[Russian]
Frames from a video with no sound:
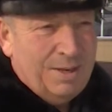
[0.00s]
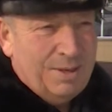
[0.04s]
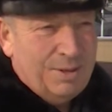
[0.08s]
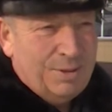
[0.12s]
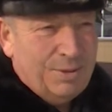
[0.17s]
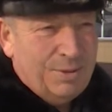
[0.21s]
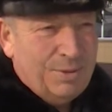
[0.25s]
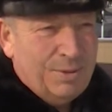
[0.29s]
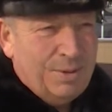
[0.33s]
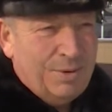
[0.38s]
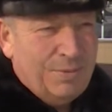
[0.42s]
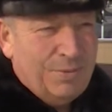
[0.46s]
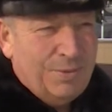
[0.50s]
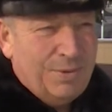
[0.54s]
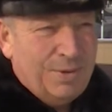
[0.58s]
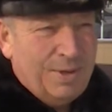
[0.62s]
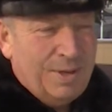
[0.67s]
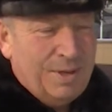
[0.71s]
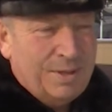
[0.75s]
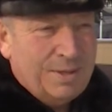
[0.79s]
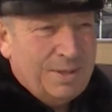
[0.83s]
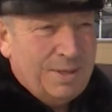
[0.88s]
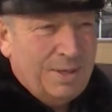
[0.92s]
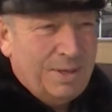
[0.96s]
что его
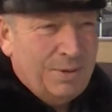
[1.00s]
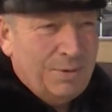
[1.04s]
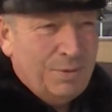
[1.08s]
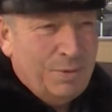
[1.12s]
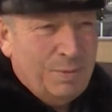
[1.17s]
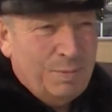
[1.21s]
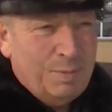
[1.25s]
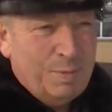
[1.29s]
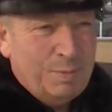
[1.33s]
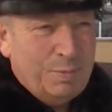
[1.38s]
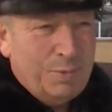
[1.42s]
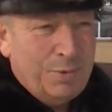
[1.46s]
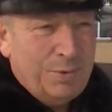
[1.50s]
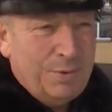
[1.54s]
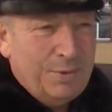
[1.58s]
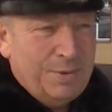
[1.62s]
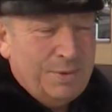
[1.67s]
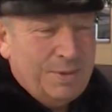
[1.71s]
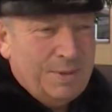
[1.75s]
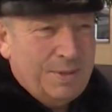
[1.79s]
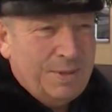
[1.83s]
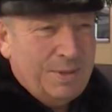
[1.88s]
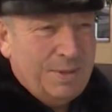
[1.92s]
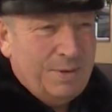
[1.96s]
или целиком и
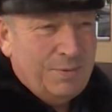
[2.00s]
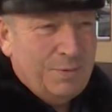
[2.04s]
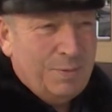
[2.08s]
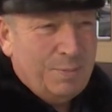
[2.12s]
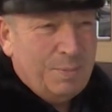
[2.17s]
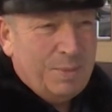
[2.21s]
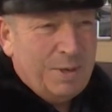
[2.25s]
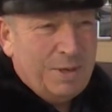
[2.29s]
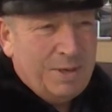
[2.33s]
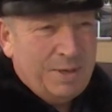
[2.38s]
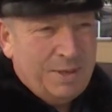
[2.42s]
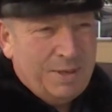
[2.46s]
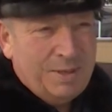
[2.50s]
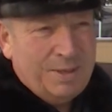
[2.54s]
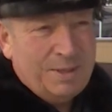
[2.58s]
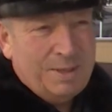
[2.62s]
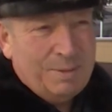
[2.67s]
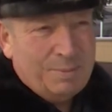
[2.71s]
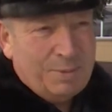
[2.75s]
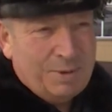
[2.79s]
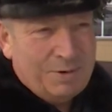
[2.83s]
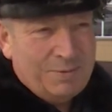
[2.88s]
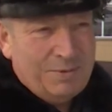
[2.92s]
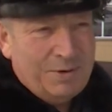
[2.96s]
полностью его политик
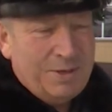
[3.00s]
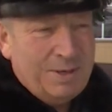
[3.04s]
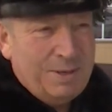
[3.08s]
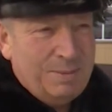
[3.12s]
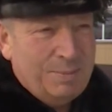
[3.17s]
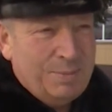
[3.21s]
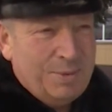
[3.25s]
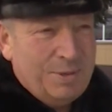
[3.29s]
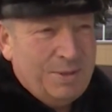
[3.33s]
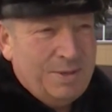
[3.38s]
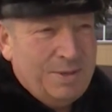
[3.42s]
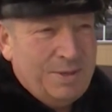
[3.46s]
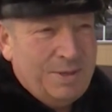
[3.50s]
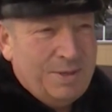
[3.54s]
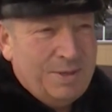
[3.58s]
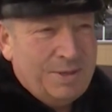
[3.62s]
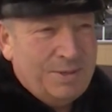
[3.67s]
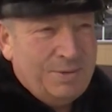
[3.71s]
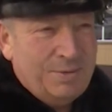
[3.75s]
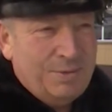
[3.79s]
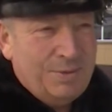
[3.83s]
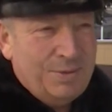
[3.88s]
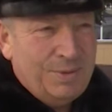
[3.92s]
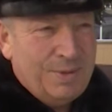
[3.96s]
направлений
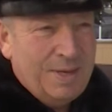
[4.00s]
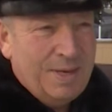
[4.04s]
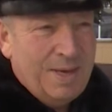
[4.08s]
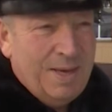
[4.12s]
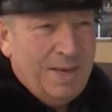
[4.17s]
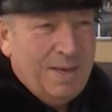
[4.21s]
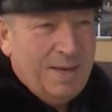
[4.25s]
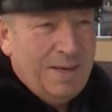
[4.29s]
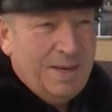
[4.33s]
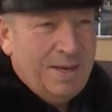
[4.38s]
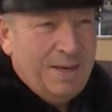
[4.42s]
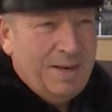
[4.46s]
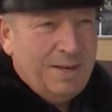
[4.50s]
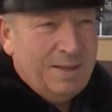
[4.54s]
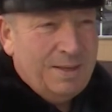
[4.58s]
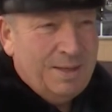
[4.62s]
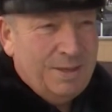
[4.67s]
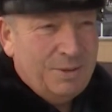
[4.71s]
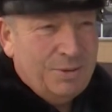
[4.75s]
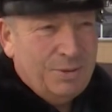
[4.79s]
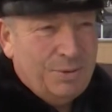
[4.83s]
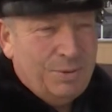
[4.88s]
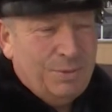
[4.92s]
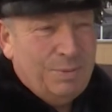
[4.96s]
поддерживает или
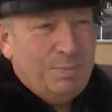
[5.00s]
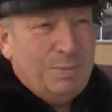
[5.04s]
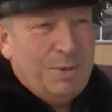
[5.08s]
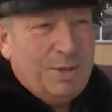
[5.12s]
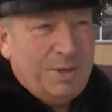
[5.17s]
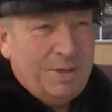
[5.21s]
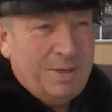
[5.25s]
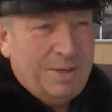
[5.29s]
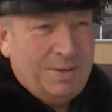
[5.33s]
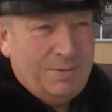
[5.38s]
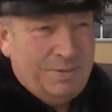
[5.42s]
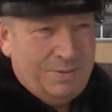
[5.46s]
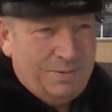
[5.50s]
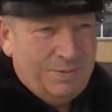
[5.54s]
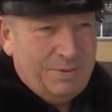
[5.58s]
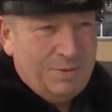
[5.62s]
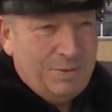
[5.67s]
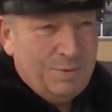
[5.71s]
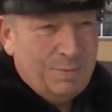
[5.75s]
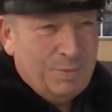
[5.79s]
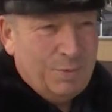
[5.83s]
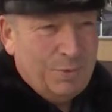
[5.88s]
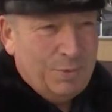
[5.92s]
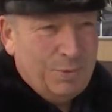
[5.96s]
надо что-то менять в
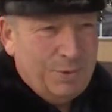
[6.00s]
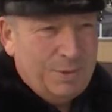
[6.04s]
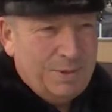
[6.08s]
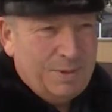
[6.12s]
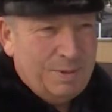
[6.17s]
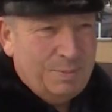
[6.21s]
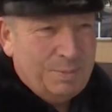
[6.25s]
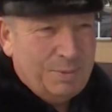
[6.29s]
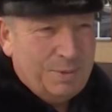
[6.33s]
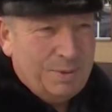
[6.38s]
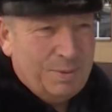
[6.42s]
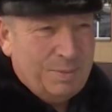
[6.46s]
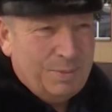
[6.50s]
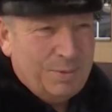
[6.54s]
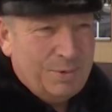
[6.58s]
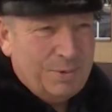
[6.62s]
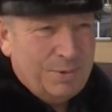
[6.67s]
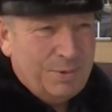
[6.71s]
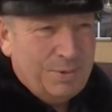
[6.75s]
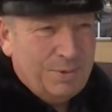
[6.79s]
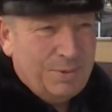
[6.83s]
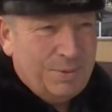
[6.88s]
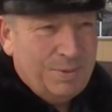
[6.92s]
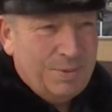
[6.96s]
своем курсе, потому
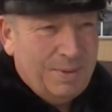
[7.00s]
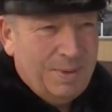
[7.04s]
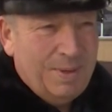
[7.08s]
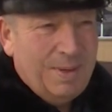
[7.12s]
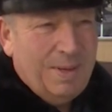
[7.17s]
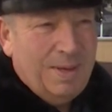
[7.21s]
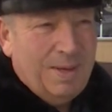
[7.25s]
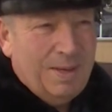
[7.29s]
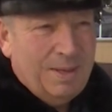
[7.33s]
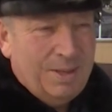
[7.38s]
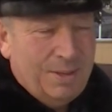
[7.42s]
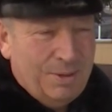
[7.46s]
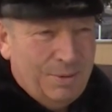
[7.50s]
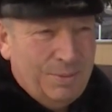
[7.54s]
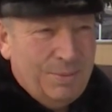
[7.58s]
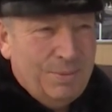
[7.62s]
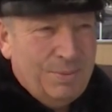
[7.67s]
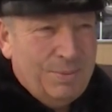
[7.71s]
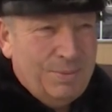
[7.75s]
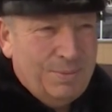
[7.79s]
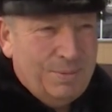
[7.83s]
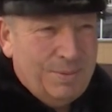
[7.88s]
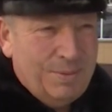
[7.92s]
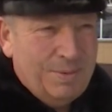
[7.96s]
что,
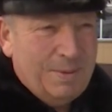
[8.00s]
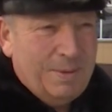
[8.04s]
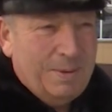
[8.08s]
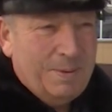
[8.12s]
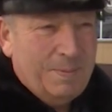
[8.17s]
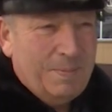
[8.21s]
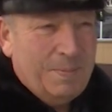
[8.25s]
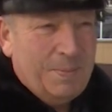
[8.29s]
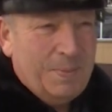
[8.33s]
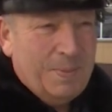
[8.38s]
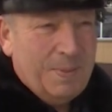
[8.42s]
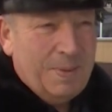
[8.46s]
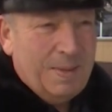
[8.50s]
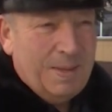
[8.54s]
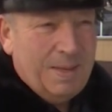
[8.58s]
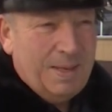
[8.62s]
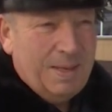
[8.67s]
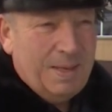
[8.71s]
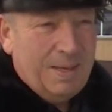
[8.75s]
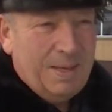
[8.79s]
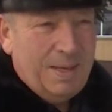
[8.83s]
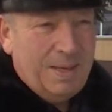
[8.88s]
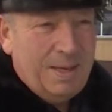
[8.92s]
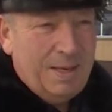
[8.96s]
ну,
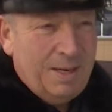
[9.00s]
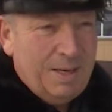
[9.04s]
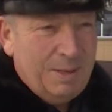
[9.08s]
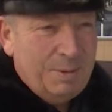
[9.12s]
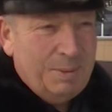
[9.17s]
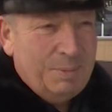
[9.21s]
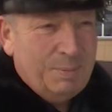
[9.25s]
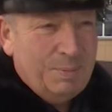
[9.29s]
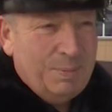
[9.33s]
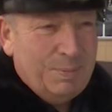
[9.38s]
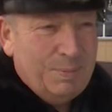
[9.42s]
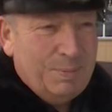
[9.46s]
или